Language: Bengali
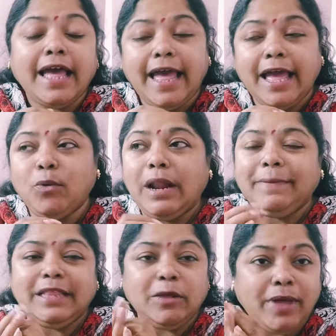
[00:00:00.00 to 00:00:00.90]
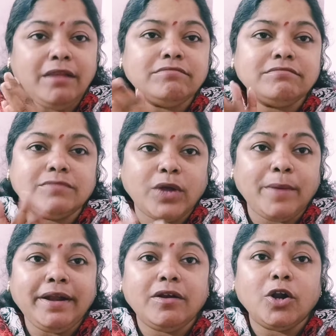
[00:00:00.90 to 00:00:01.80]
হ্যাঁ গোলাপি দেওয়াল ওকে
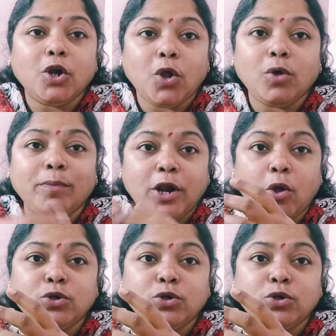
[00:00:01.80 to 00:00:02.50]
এবার রং মানে